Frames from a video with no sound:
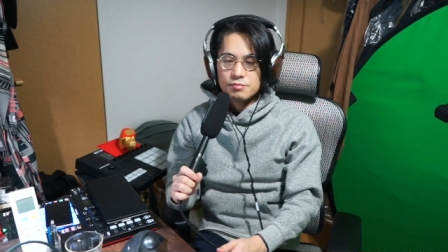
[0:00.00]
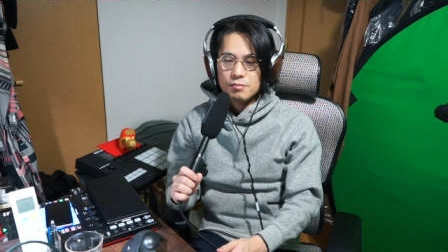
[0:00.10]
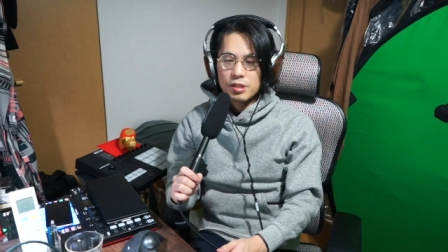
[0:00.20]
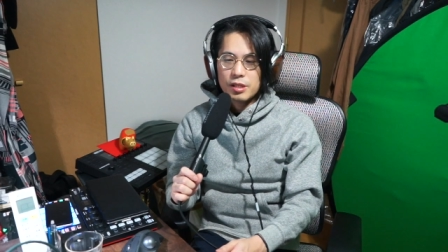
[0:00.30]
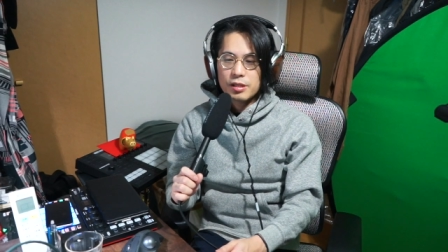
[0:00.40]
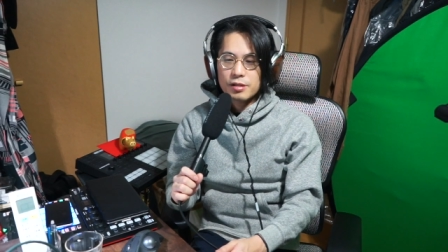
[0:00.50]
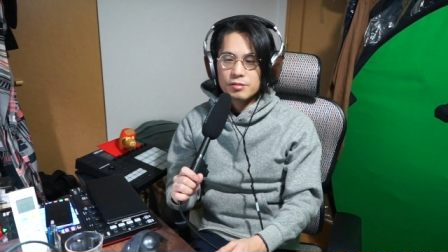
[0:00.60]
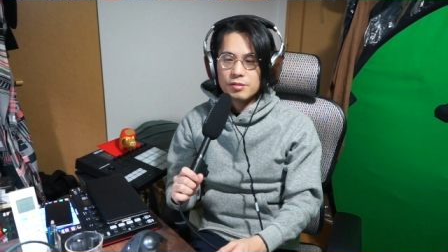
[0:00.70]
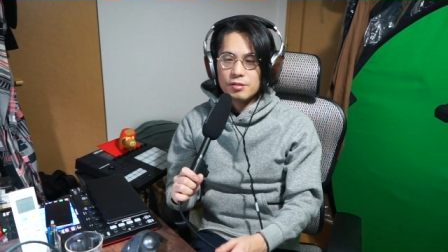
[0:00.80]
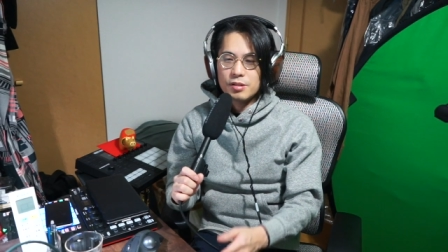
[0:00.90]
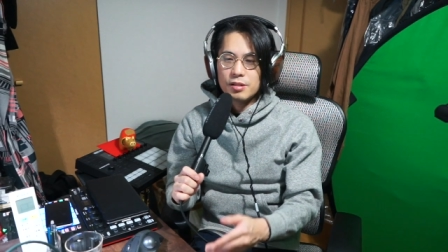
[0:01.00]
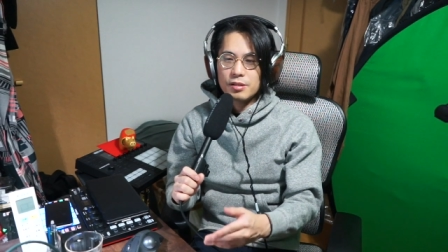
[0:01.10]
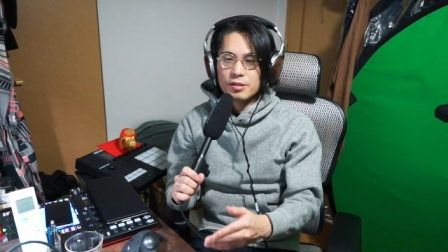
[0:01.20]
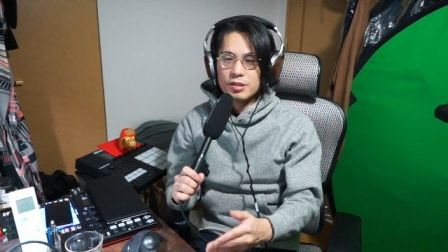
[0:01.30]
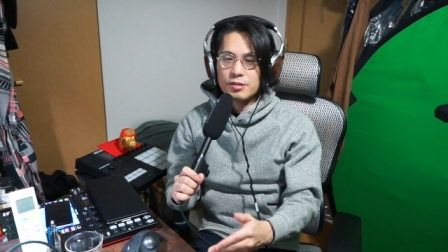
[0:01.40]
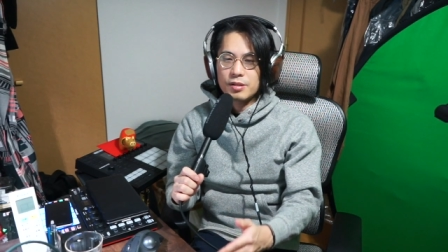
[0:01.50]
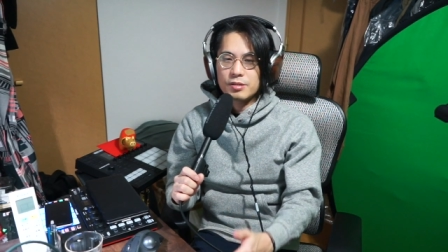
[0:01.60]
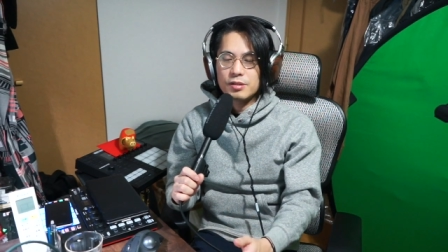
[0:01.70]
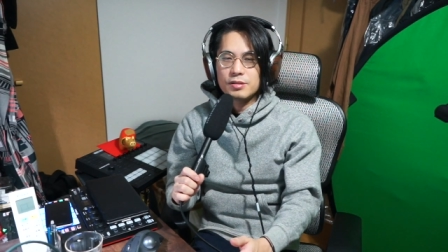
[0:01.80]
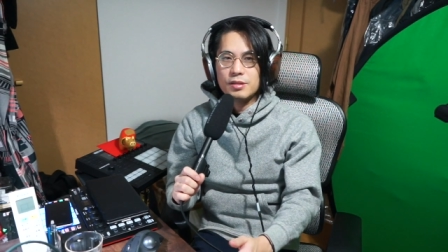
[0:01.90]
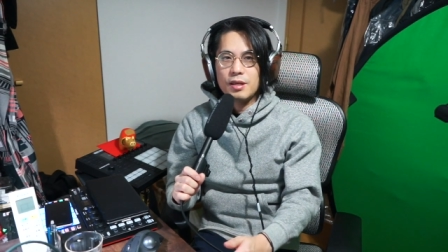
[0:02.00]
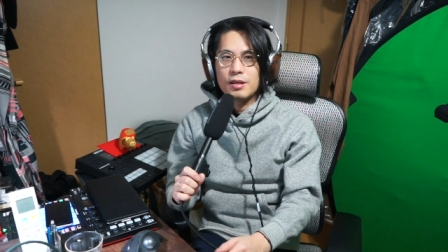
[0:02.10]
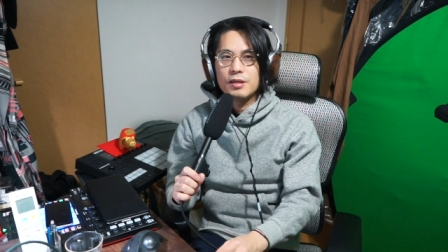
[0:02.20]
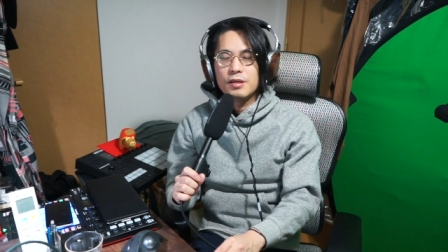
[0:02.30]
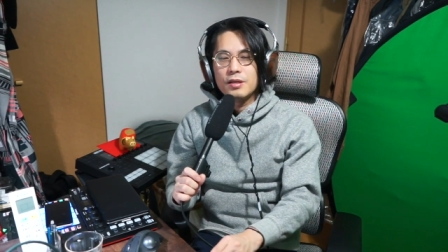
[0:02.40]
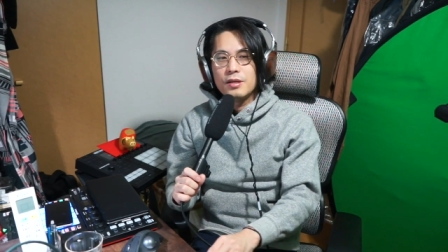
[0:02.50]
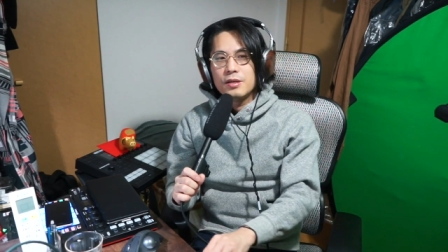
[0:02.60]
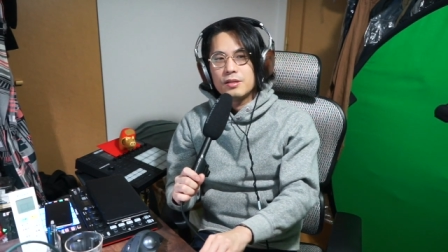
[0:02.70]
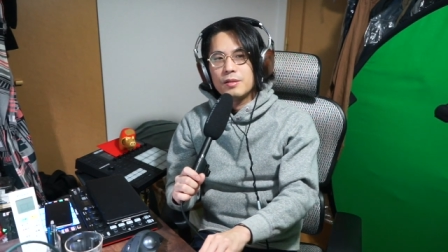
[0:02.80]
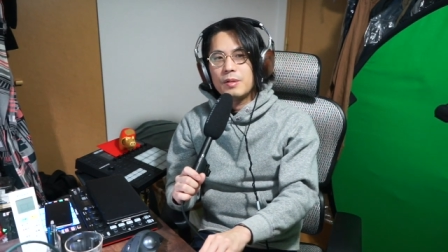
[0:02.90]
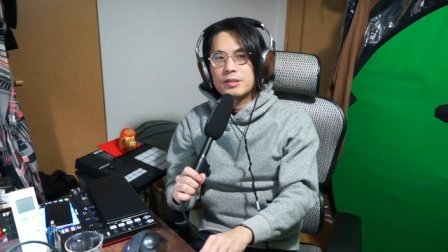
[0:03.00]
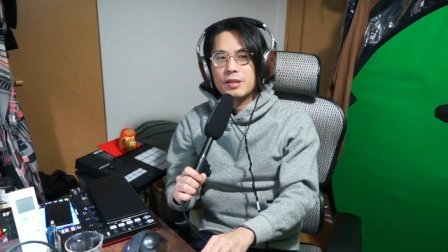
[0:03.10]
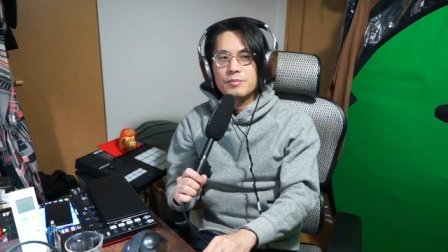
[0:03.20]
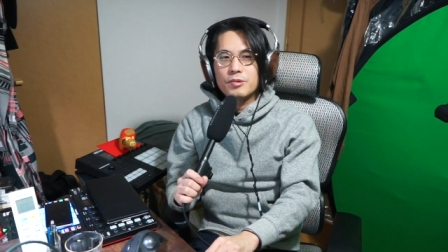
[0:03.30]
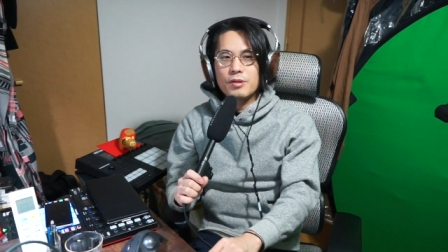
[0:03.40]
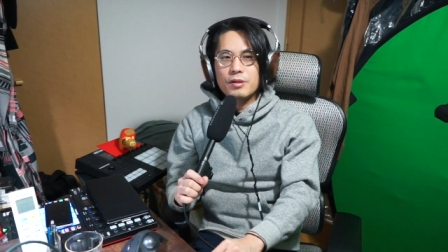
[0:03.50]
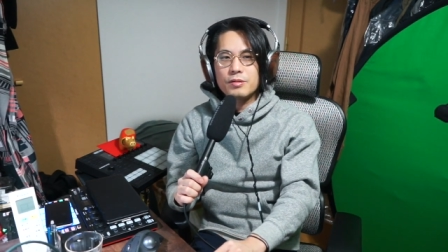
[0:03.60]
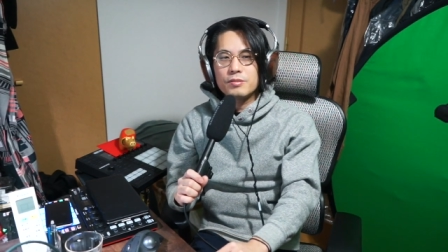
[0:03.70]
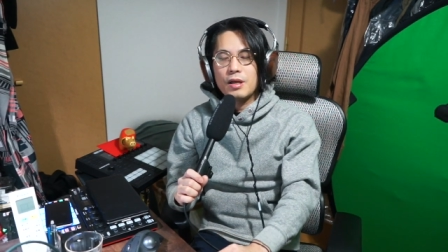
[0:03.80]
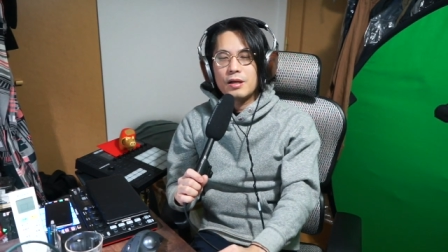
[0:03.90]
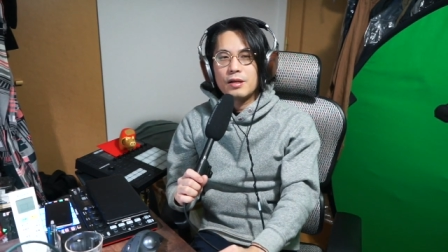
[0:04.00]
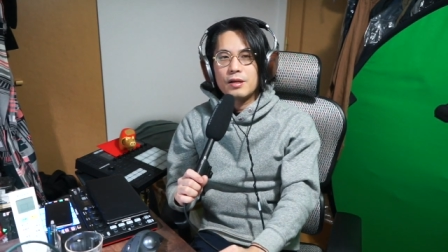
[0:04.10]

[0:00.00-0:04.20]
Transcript: まあ大学っていう選択肢はなくなって、で、まあ専門学校であ